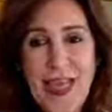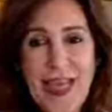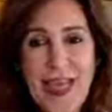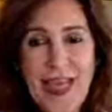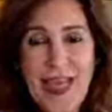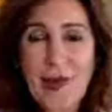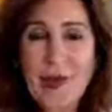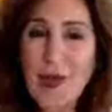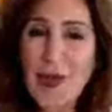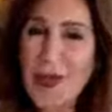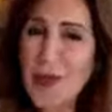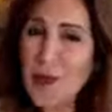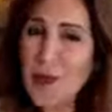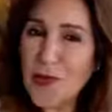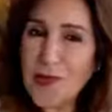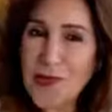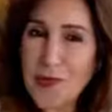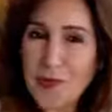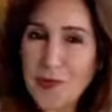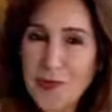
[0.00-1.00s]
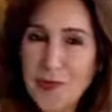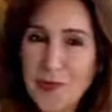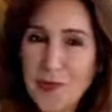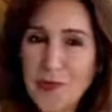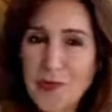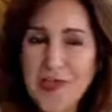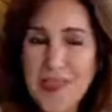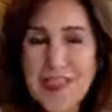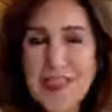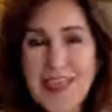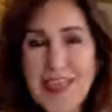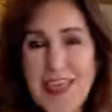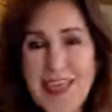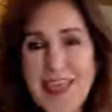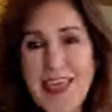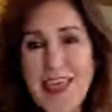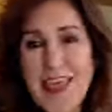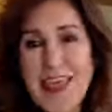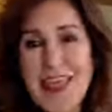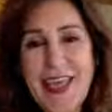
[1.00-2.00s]
Y lo que no sabemos es
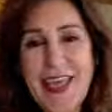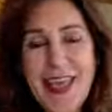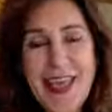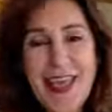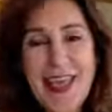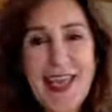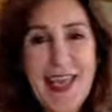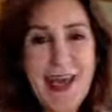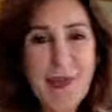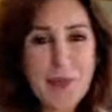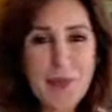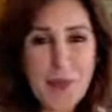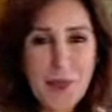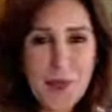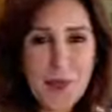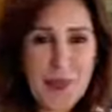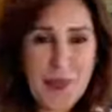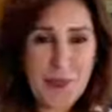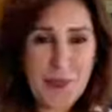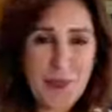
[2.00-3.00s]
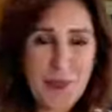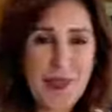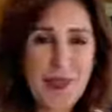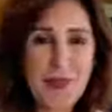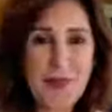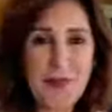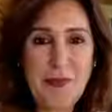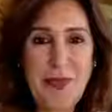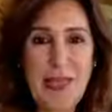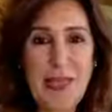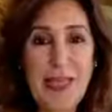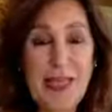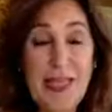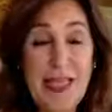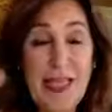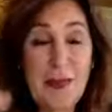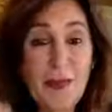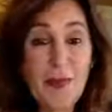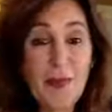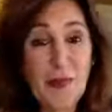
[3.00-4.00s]
que el mundo espiritual y
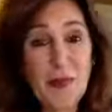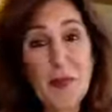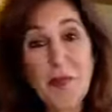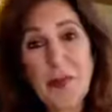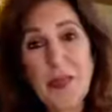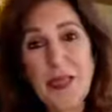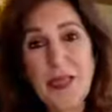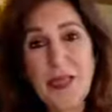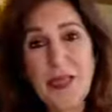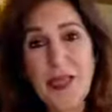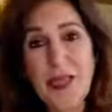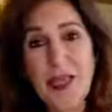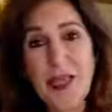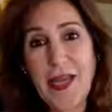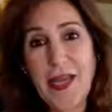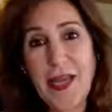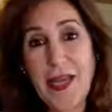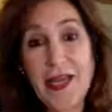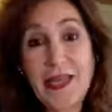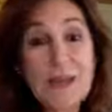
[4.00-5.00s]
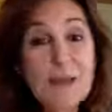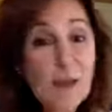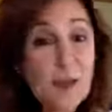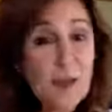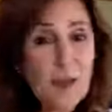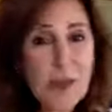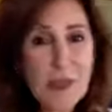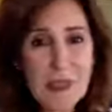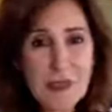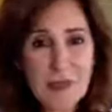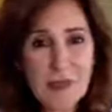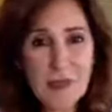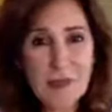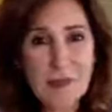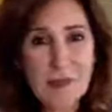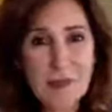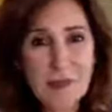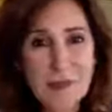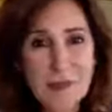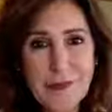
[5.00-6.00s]
el mundo material es lo
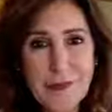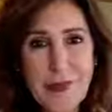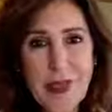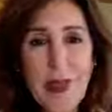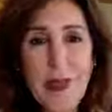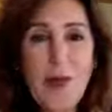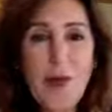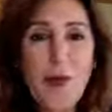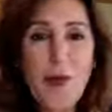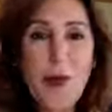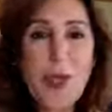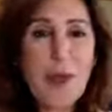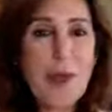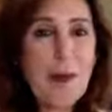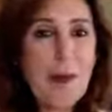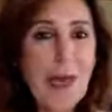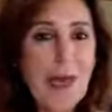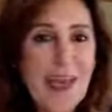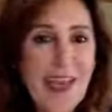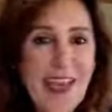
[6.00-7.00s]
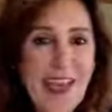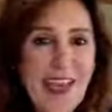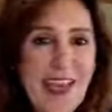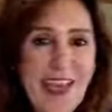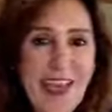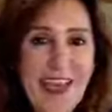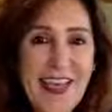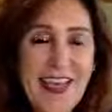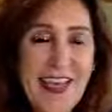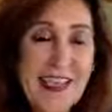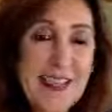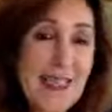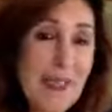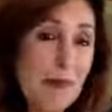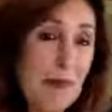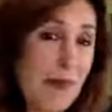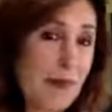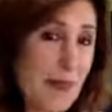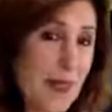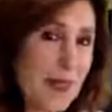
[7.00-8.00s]
mismo. Lo que varía es la
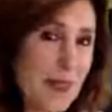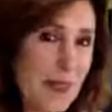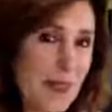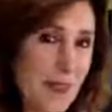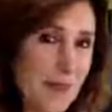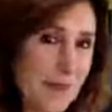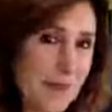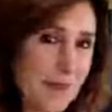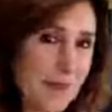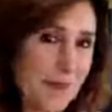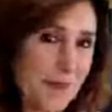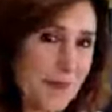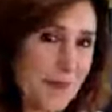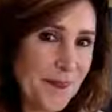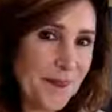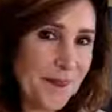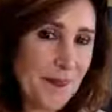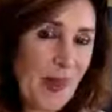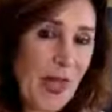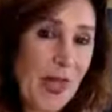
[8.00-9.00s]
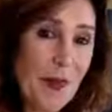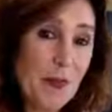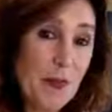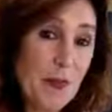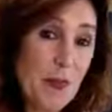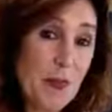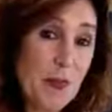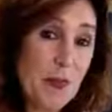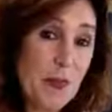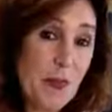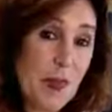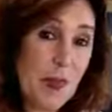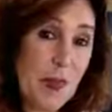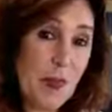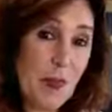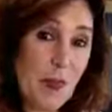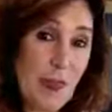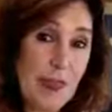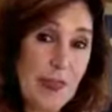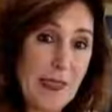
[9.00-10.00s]
vibración. El mundo
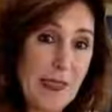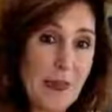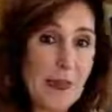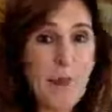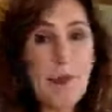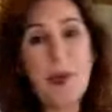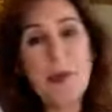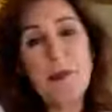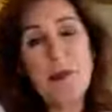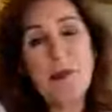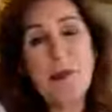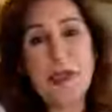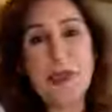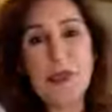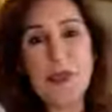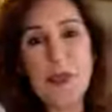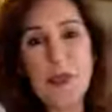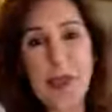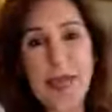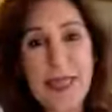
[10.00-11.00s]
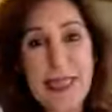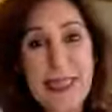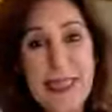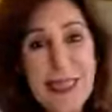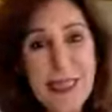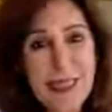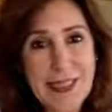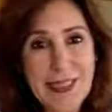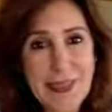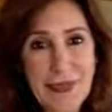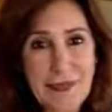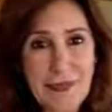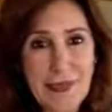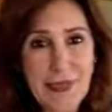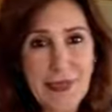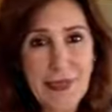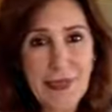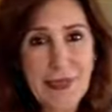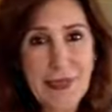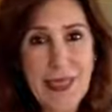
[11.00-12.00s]
espiritual tiene una vibración
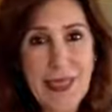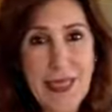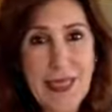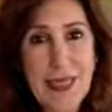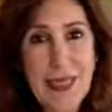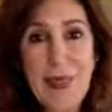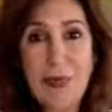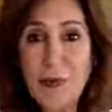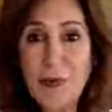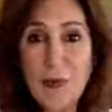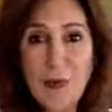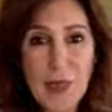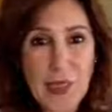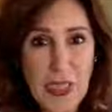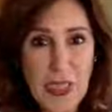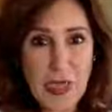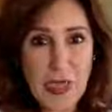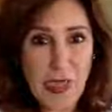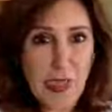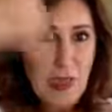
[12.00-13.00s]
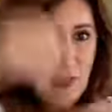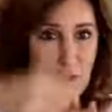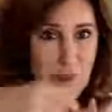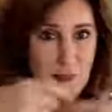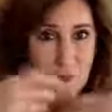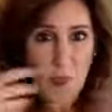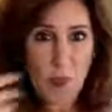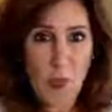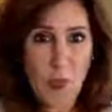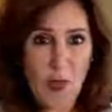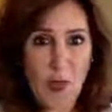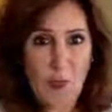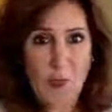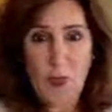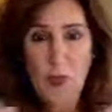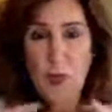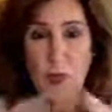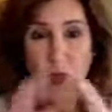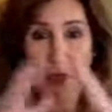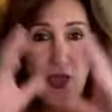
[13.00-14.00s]
altísima y no tiene cuerpo,
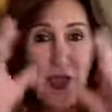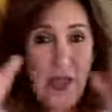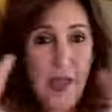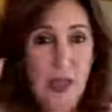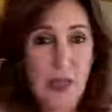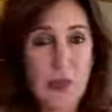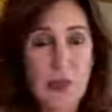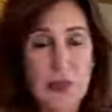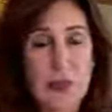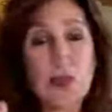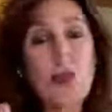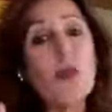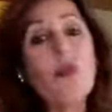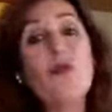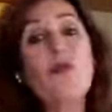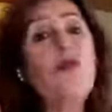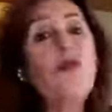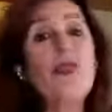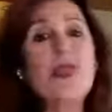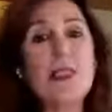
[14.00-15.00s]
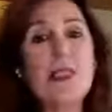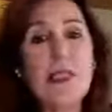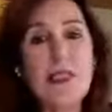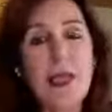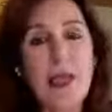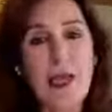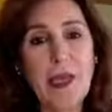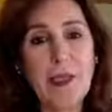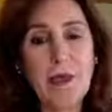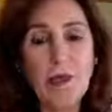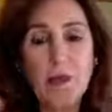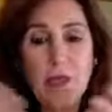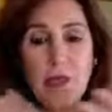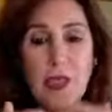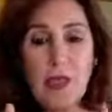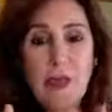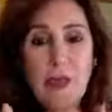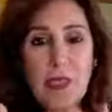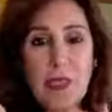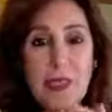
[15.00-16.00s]
no tiene cuestión física, no
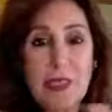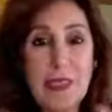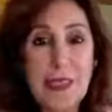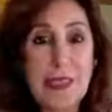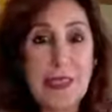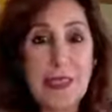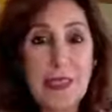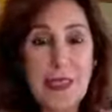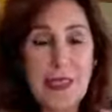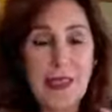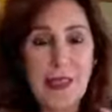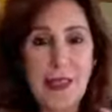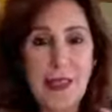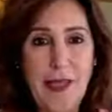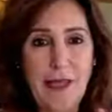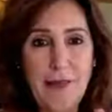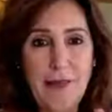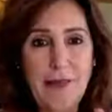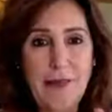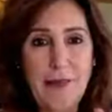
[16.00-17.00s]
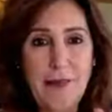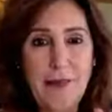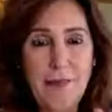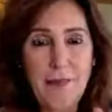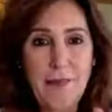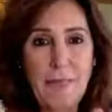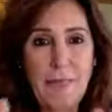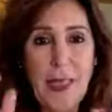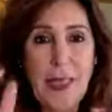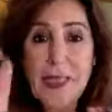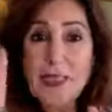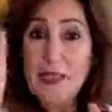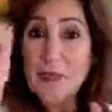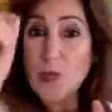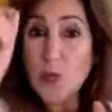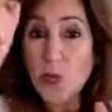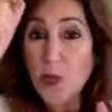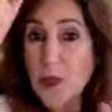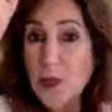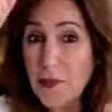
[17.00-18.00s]
necesita.
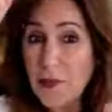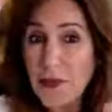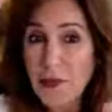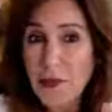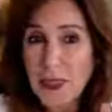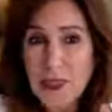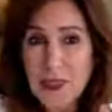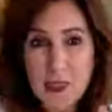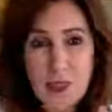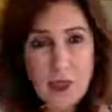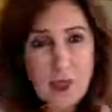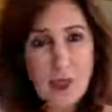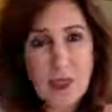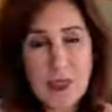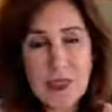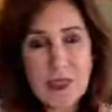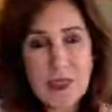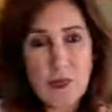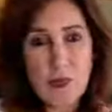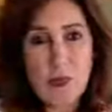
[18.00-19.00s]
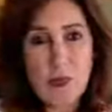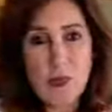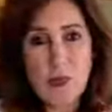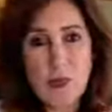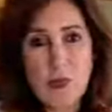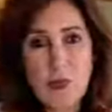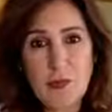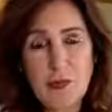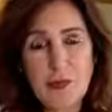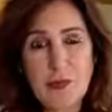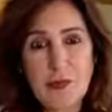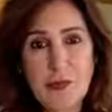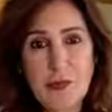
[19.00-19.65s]
Es una vibración, es luz.